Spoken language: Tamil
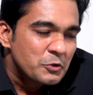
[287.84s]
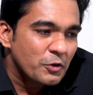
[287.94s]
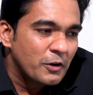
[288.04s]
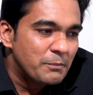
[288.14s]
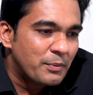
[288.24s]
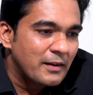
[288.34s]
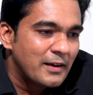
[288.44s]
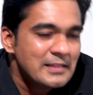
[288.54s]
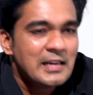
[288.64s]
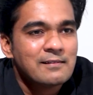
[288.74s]
ஸோ இப்போ
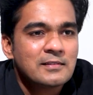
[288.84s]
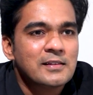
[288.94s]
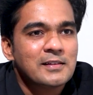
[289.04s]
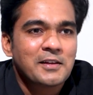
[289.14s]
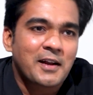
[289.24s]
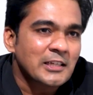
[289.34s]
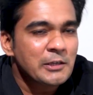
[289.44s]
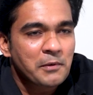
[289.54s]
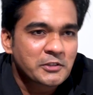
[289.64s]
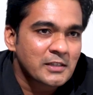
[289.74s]
இதில் வந்து
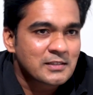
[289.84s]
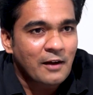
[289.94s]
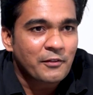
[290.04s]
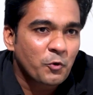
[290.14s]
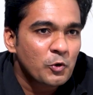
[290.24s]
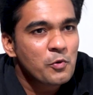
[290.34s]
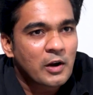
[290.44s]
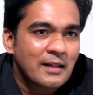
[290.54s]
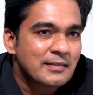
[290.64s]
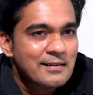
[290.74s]
ராஜபக்ஷஸ் அந்த குடும்பம்
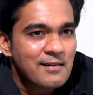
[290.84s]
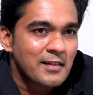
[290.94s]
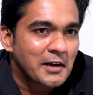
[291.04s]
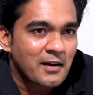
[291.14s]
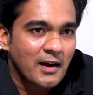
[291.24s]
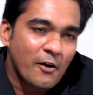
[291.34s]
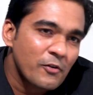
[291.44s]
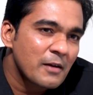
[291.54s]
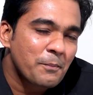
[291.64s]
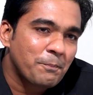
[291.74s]
நல்லா தெளிவாக தான் இருக்காங்க
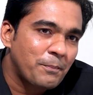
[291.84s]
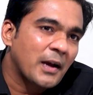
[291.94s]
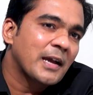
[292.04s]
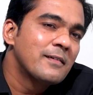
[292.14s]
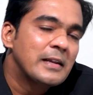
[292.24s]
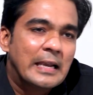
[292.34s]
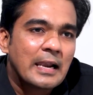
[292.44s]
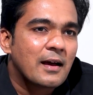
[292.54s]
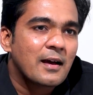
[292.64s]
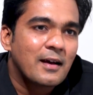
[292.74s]
அவங்க பார்க்க வேண்டிய
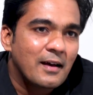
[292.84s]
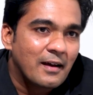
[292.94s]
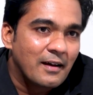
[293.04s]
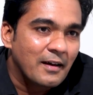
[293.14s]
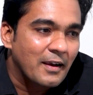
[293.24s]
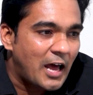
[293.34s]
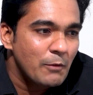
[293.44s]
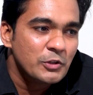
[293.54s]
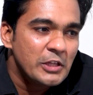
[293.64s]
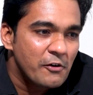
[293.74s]
எல்லா
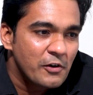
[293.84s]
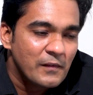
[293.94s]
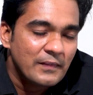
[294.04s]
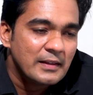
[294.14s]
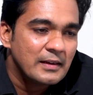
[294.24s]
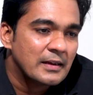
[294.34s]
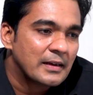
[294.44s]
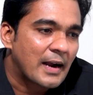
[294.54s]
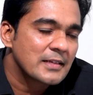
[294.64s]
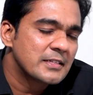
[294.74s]
லாபத்தையும் அவங்க வந்து
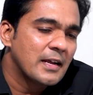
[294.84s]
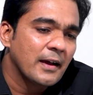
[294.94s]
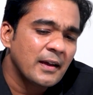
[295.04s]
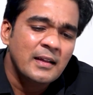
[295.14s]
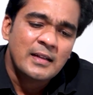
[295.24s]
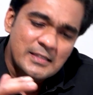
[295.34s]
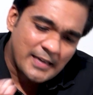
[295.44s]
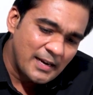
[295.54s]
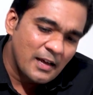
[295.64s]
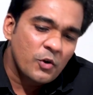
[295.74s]
அடைஞ்சிட்டாங்க
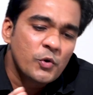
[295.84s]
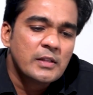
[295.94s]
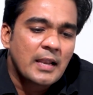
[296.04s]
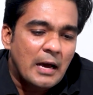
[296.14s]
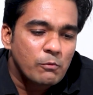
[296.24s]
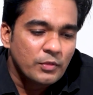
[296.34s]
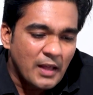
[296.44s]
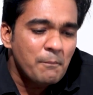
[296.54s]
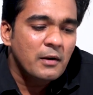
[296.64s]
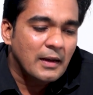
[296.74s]
சைனாக்கும் இது லாபம்
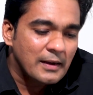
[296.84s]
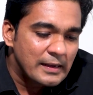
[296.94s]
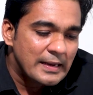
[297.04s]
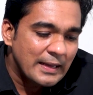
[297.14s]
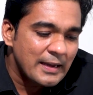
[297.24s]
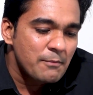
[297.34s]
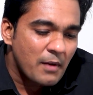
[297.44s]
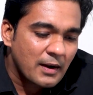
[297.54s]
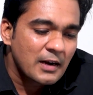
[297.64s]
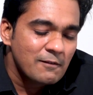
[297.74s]
தான் பட் அங்கே இலங்கை
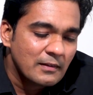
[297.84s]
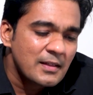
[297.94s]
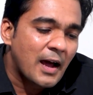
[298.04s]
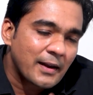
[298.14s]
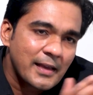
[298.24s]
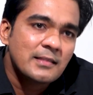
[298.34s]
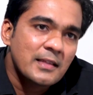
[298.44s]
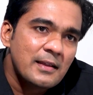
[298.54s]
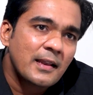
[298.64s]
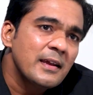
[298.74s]
மக்கள் வந்து அன்னைக்கு
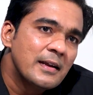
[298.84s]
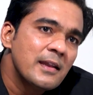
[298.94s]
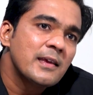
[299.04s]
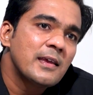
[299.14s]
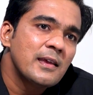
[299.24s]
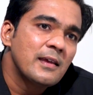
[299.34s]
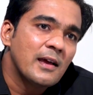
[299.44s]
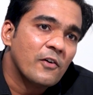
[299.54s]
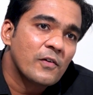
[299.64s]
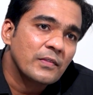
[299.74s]
தெரியல இன்னைக்கு
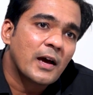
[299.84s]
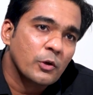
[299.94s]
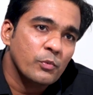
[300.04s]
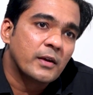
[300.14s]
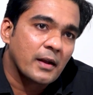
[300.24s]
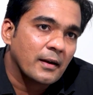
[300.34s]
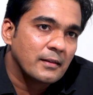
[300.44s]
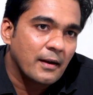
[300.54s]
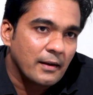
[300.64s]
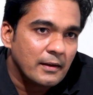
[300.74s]
அவங்க வந்து அனுபவிக்கிறாங்க
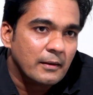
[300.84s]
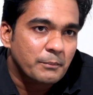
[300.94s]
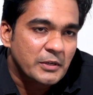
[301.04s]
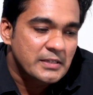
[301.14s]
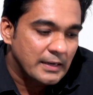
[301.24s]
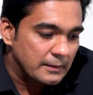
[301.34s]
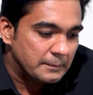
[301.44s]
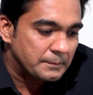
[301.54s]
அதுக்கான பிரச்சனைகளை